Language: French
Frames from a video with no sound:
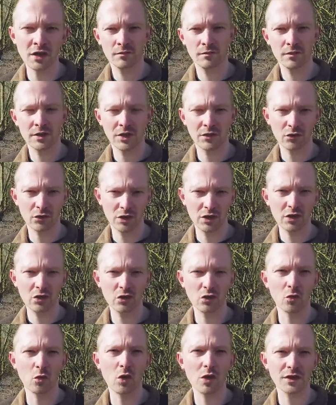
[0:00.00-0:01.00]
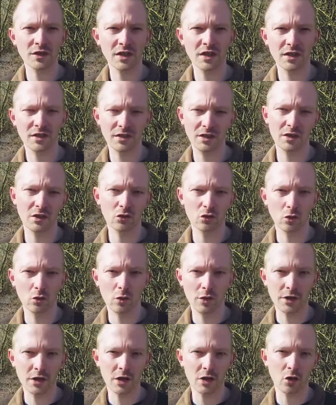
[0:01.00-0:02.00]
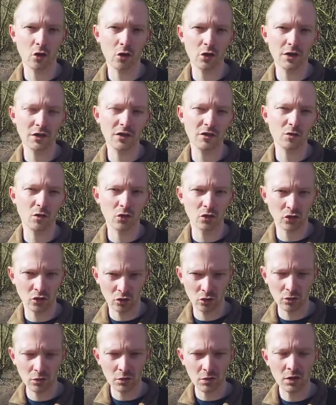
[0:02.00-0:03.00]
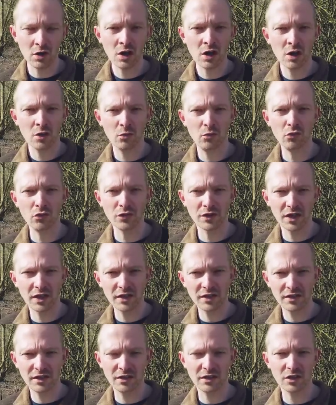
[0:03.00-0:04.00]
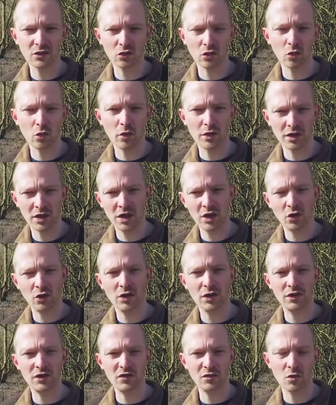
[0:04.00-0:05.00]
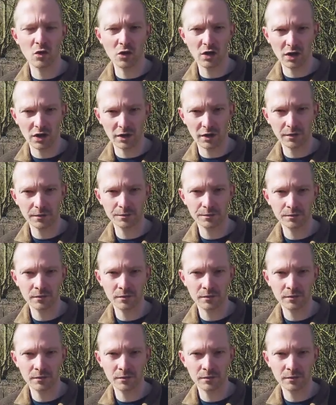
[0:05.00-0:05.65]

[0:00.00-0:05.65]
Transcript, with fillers: Ça veut dire que moins 1, c'est des tons moyens relativement sombres, plus 1, c'est des tons moyens relativement clairs.